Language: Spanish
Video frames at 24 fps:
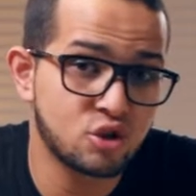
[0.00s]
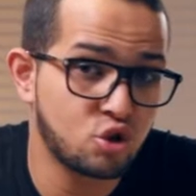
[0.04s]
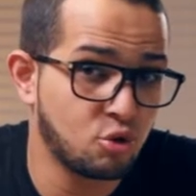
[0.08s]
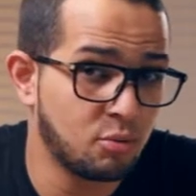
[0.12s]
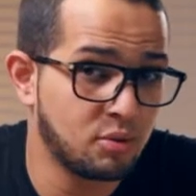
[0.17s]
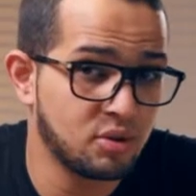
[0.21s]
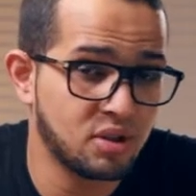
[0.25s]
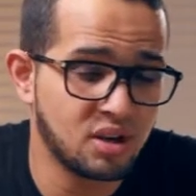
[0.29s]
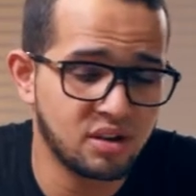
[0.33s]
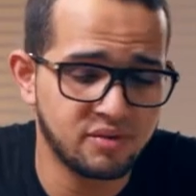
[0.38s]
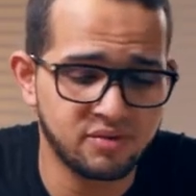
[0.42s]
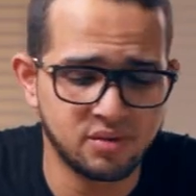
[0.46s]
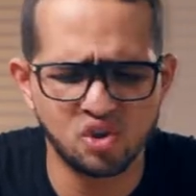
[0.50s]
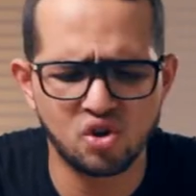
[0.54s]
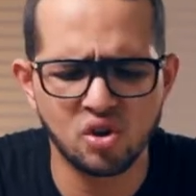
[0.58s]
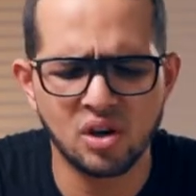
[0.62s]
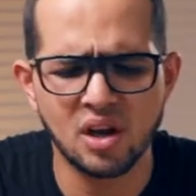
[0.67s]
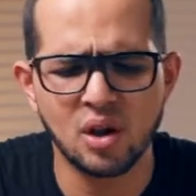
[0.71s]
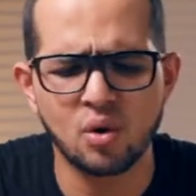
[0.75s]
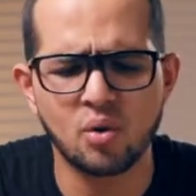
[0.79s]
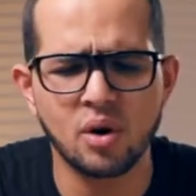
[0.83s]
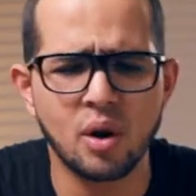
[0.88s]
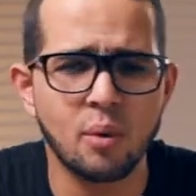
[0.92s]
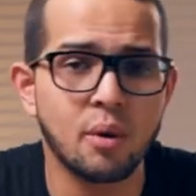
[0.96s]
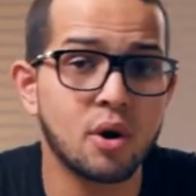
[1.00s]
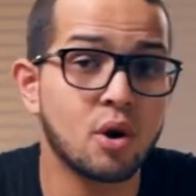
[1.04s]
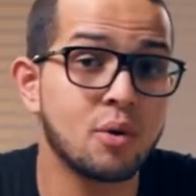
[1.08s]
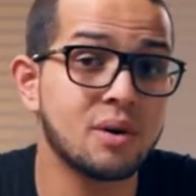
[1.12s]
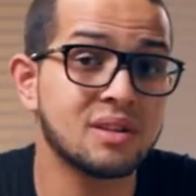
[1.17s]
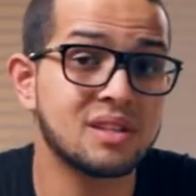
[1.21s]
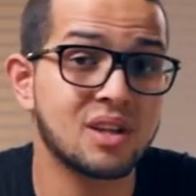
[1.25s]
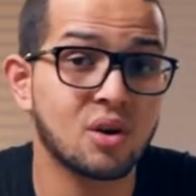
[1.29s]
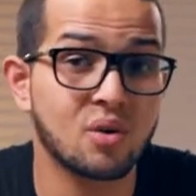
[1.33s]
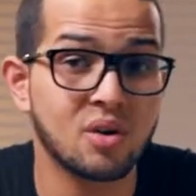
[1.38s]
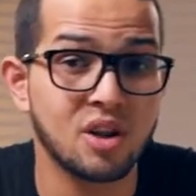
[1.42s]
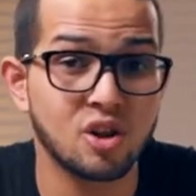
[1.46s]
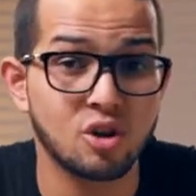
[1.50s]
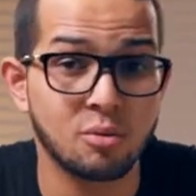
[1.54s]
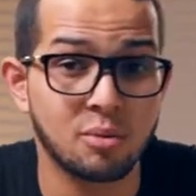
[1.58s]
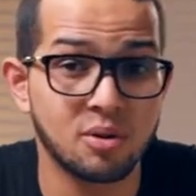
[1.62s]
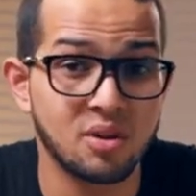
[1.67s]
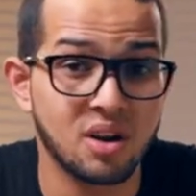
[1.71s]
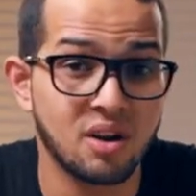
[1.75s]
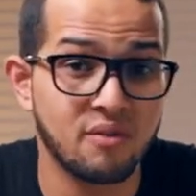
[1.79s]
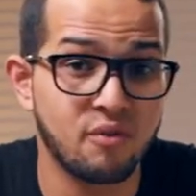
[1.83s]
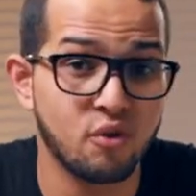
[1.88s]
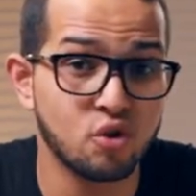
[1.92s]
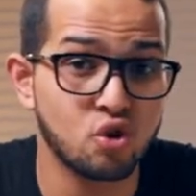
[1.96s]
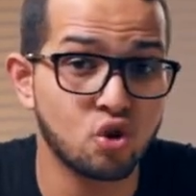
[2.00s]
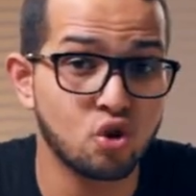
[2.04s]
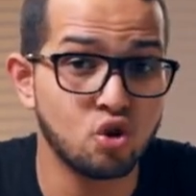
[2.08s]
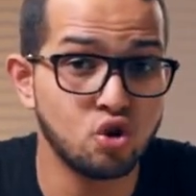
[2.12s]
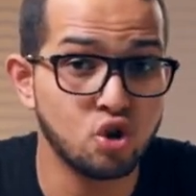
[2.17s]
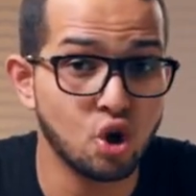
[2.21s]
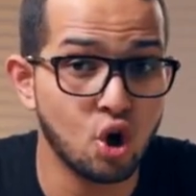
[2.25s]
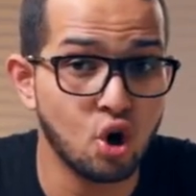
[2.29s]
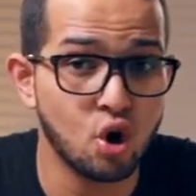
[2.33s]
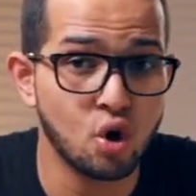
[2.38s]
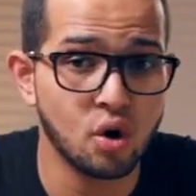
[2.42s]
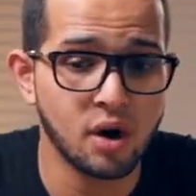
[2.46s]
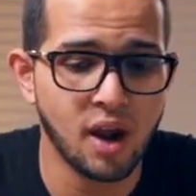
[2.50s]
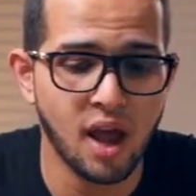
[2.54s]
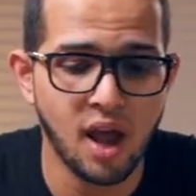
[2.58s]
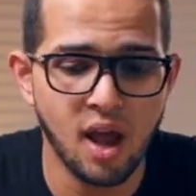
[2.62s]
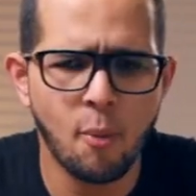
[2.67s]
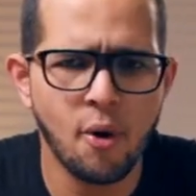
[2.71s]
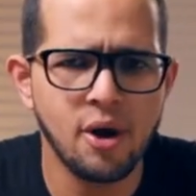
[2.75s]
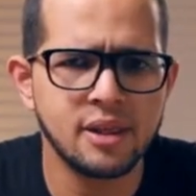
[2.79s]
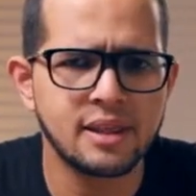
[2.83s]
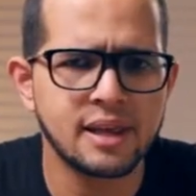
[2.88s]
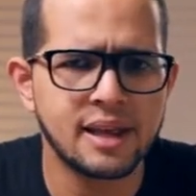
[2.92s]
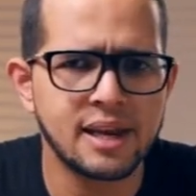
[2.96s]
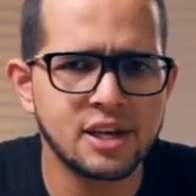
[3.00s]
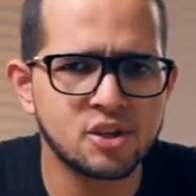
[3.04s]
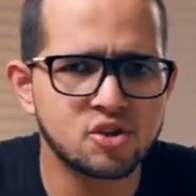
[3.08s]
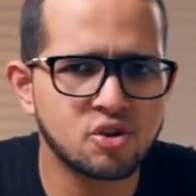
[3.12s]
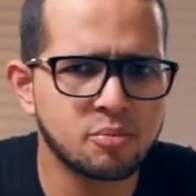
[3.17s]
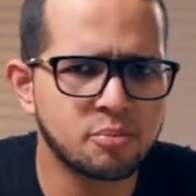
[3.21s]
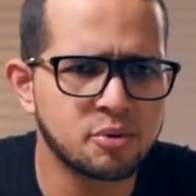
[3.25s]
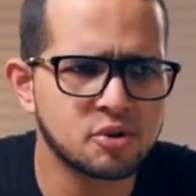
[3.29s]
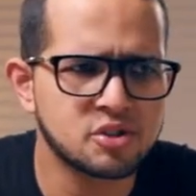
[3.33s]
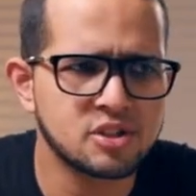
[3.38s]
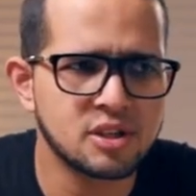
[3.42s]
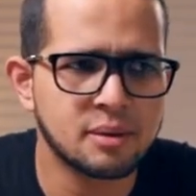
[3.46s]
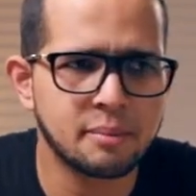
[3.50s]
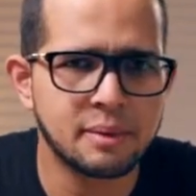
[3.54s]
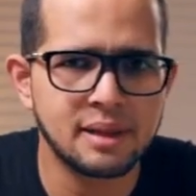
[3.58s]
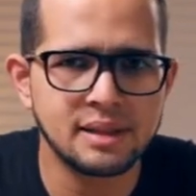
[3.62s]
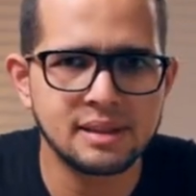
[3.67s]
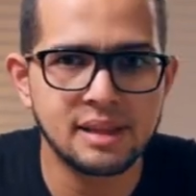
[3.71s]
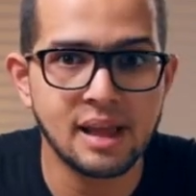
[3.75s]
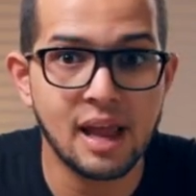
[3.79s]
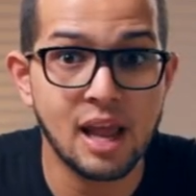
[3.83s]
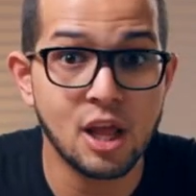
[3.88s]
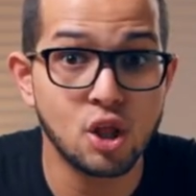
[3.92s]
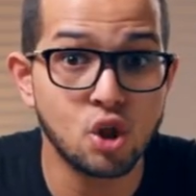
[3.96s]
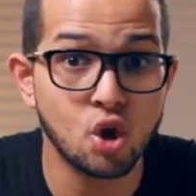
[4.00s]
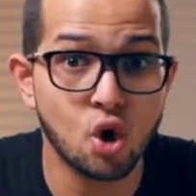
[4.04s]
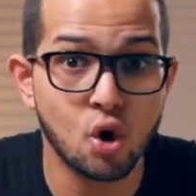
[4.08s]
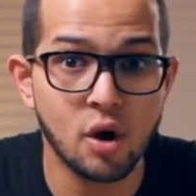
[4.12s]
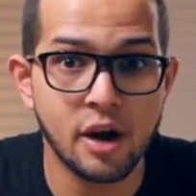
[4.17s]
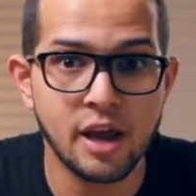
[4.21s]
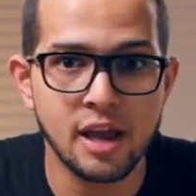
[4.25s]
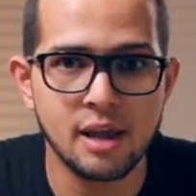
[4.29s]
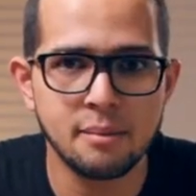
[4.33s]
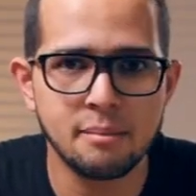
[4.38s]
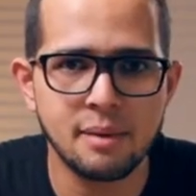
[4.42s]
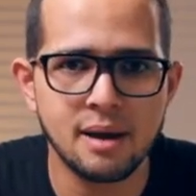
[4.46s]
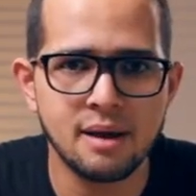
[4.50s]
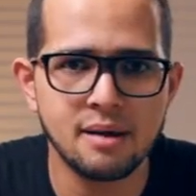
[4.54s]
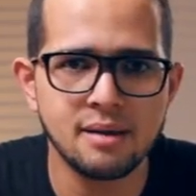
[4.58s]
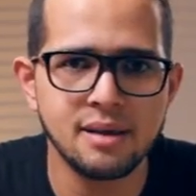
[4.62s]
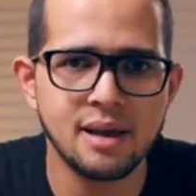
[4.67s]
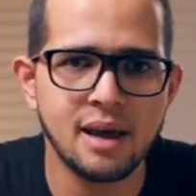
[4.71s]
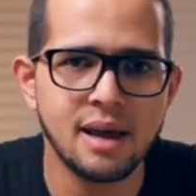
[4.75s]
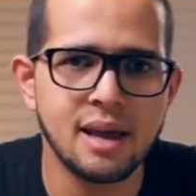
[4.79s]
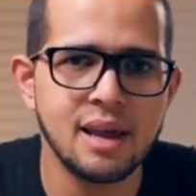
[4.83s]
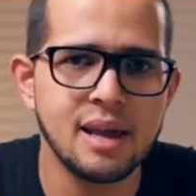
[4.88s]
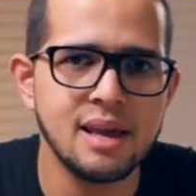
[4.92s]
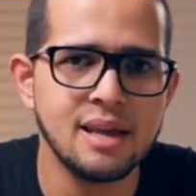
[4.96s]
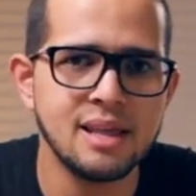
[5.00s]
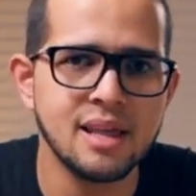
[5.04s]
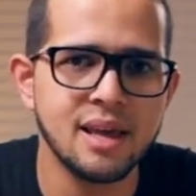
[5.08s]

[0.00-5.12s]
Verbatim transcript: tomando las fotos. Yo calculé, bueno, voy a estar con ella tomando las fotos dos horas, voy a editar eso aproximadamente en dos horas y media y